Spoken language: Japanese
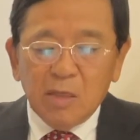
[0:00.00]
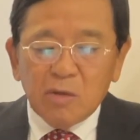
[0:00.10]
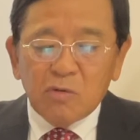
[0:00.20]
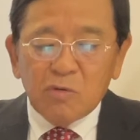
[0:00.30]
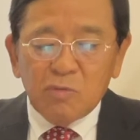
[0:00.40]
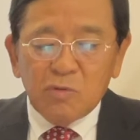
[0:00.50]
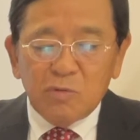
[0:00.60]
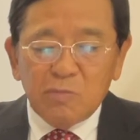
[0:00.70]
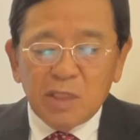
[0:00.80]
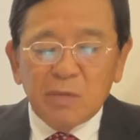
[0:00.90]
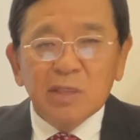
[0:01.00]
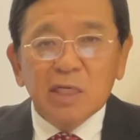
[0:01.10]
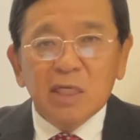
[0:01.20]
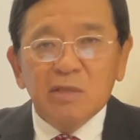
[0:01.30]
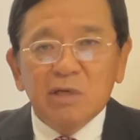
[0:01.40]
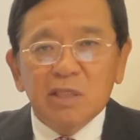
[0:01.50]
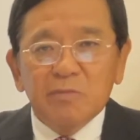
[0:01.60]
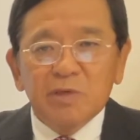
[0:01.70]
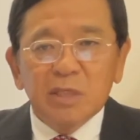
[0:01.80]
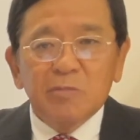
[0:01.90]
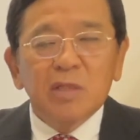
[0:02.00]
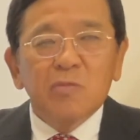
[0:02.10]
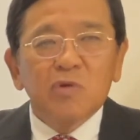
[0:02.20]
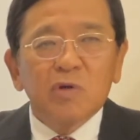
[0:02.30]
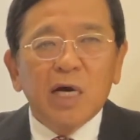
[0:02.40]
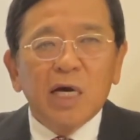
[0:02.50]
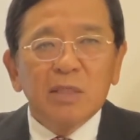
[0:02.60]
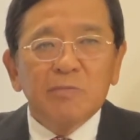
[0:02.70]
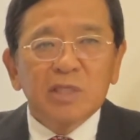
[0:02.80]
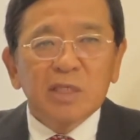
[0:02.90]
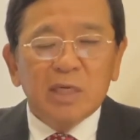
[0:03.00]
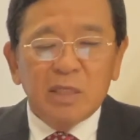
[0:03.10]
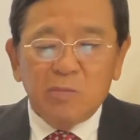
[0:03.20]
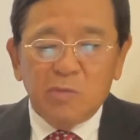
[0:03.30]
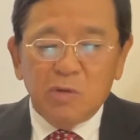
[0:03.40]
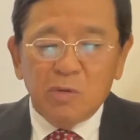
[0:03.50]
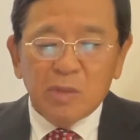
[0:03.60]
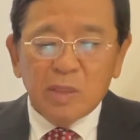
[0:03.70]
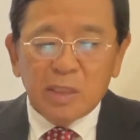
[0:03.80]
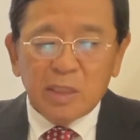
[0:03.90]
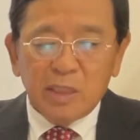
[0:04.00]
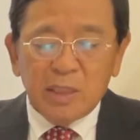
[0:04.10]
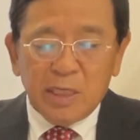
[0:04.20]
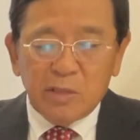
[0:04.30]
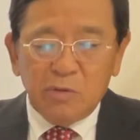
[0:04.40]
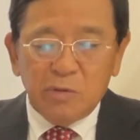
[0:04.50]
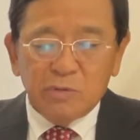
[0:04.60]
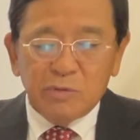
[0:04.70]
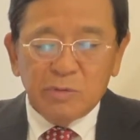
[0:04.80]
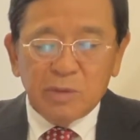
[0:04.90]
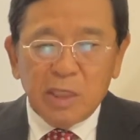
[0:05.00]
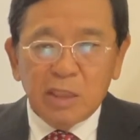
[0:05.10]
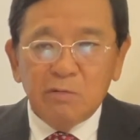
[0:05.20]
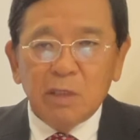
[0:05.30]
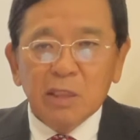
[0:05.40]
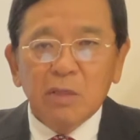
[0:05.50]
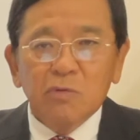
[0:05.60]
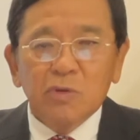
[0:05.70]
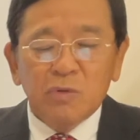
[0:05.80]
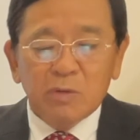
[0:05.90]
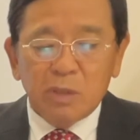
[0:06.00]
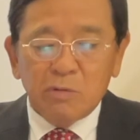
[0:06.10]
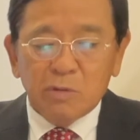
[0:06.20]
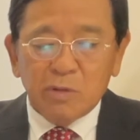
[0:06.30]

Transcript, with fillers: 子どもの学び方にはさまざまなものがありますけれども理科教育あるいは他の教科の